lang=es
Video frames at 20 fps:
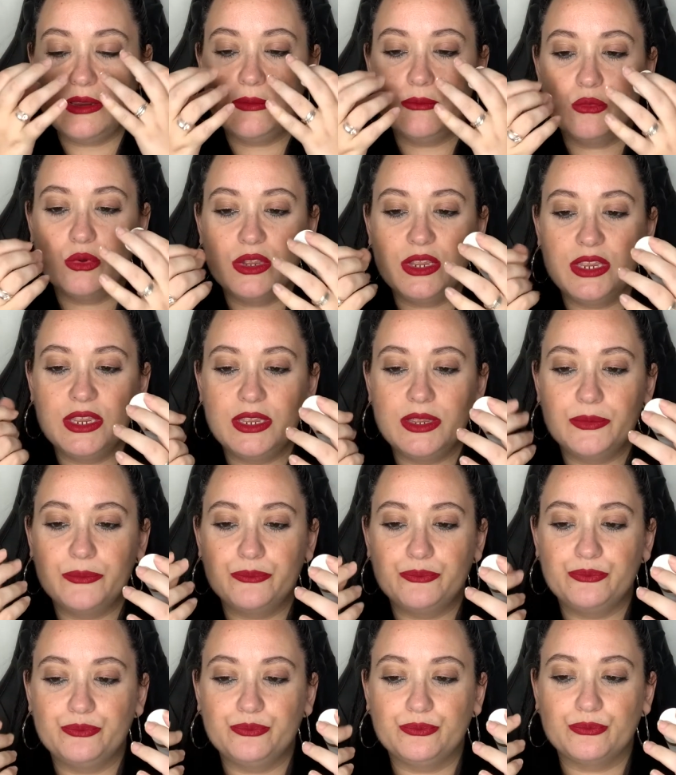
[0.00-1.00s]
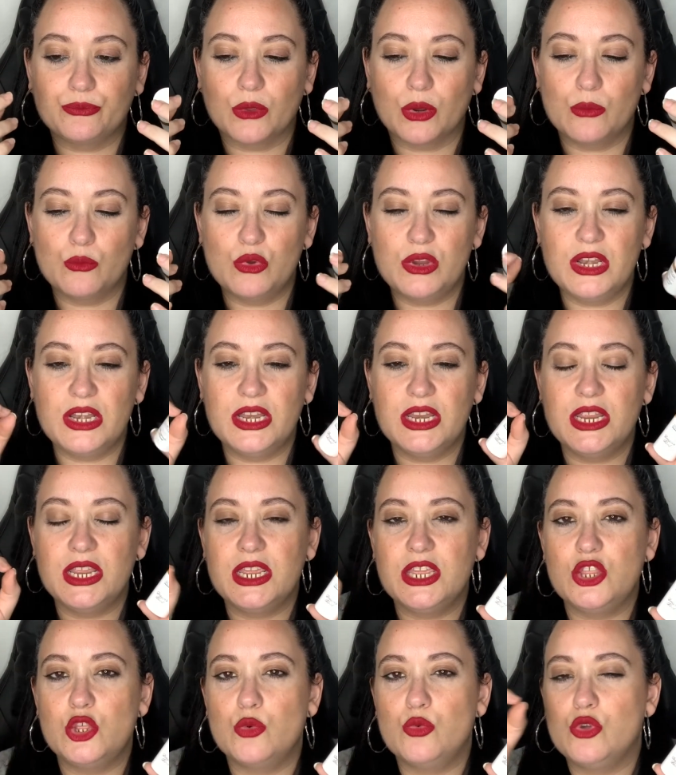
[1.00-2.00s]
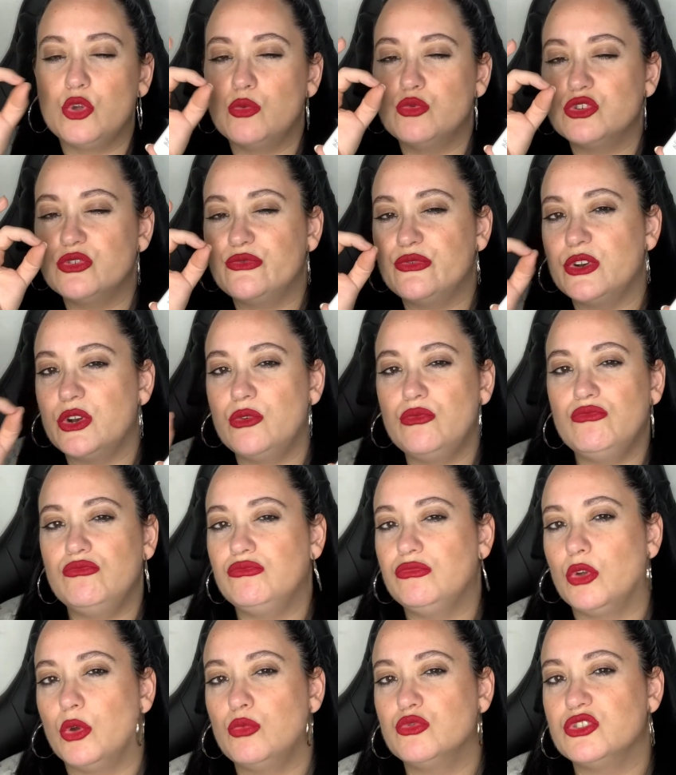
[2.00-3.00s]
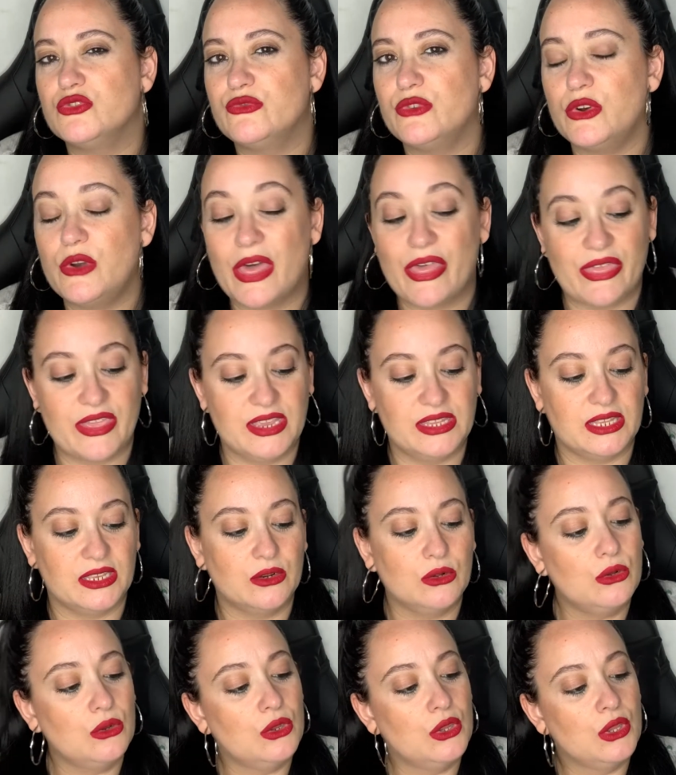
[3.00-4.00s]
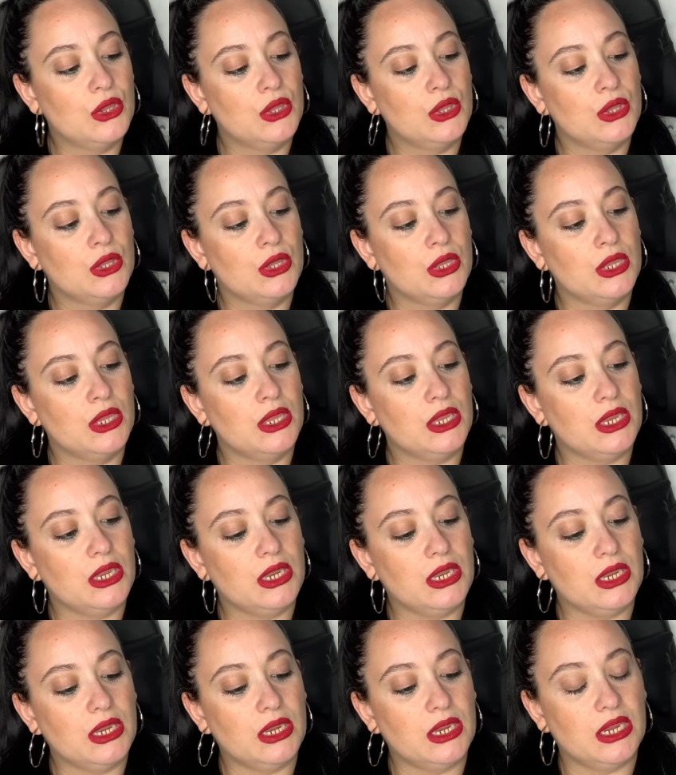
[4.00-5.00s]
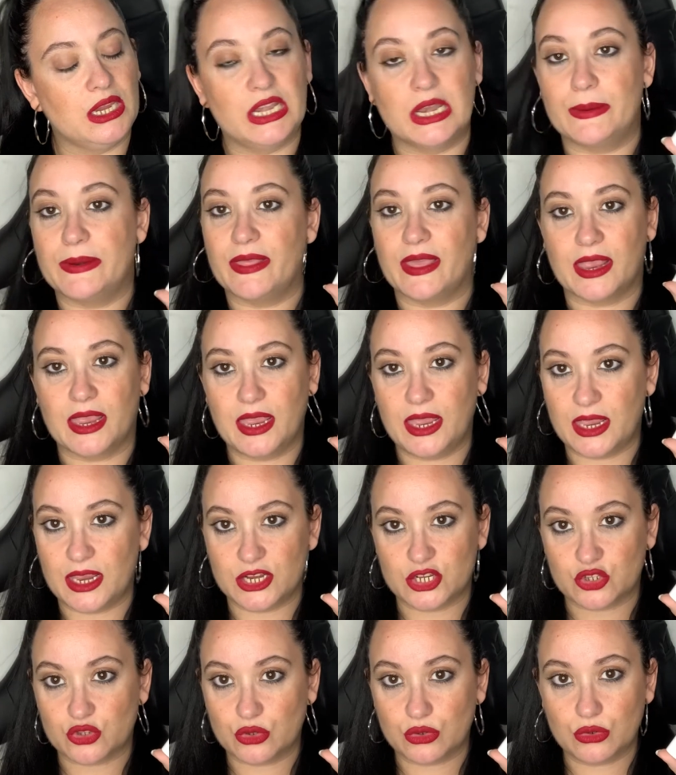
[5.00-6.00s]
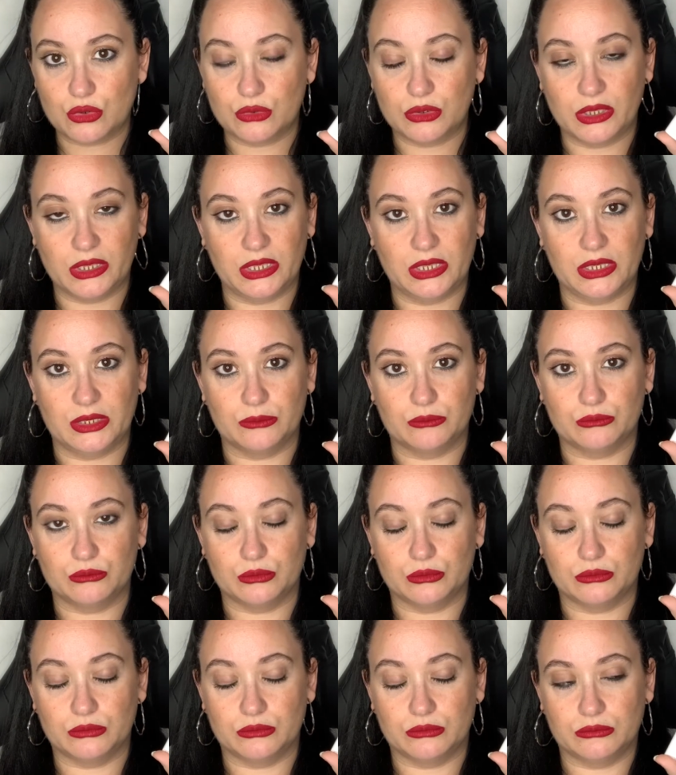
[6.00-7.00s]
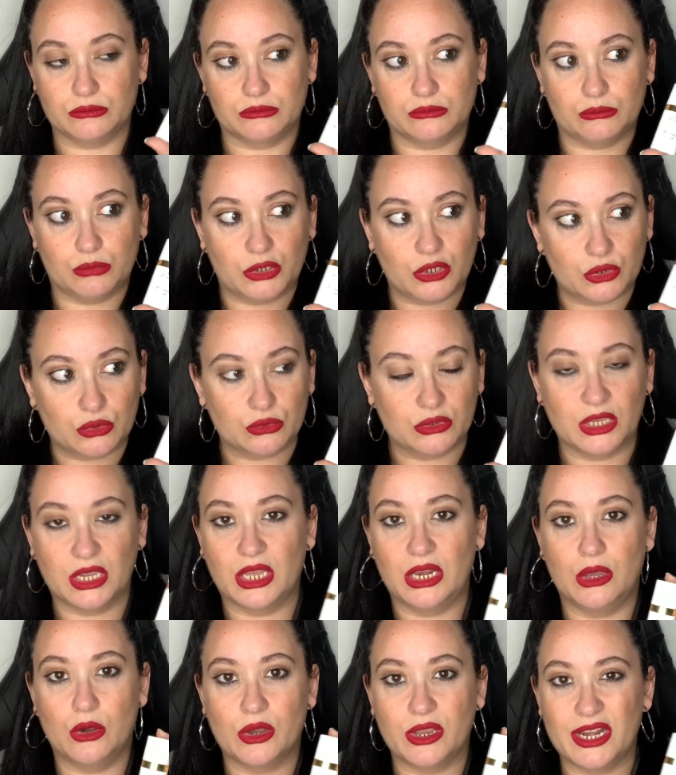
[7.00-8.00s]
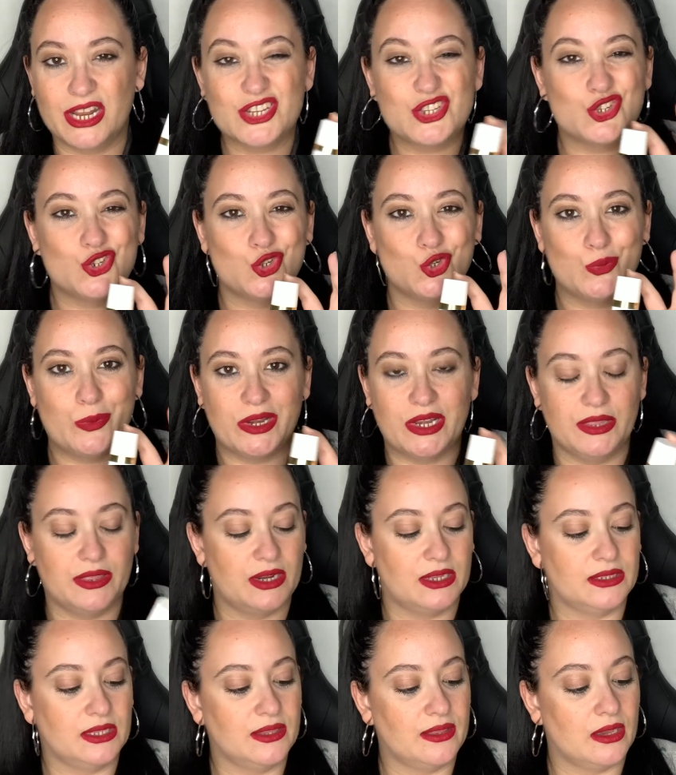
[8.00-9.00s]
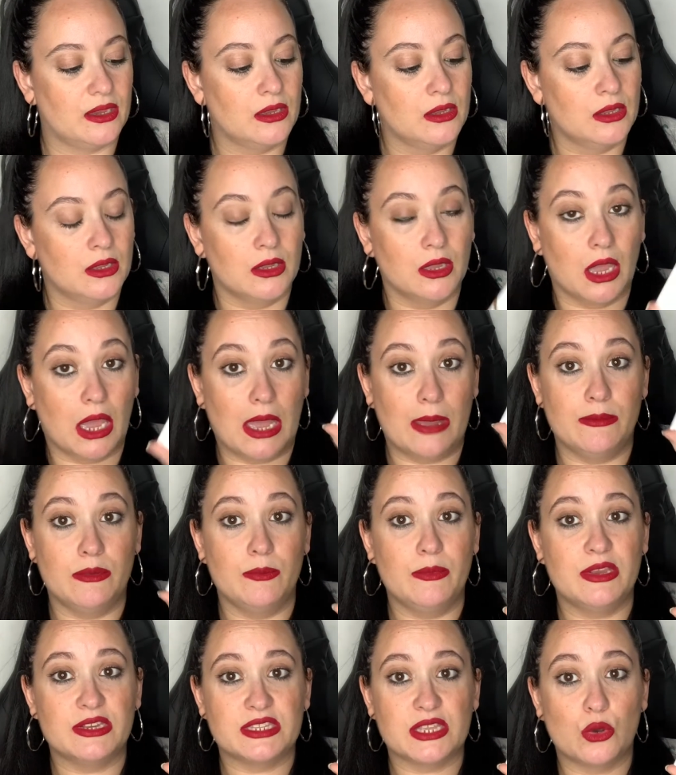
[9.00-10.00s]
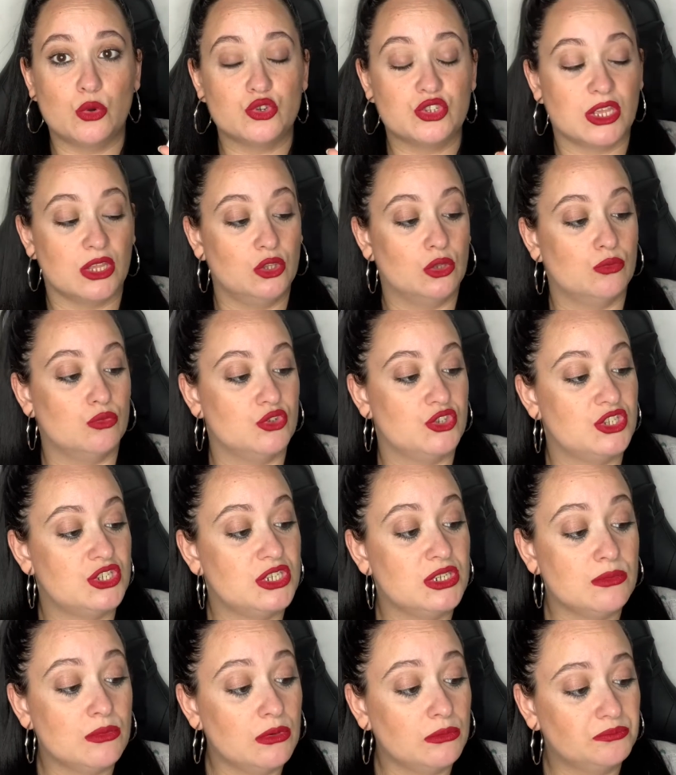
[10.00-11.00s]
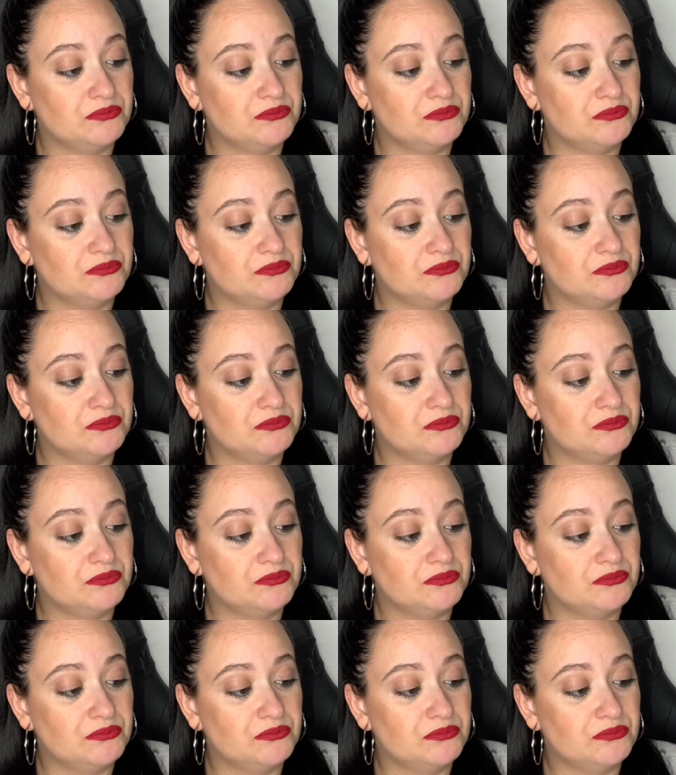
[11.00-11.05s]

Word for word: muy, muy líquido, muy como si fuera un, como si aceite, ¿no? Y la verdad que esto, eh, bueno, deja la ojera súper hidratada. A mí me está gustando muchísimo,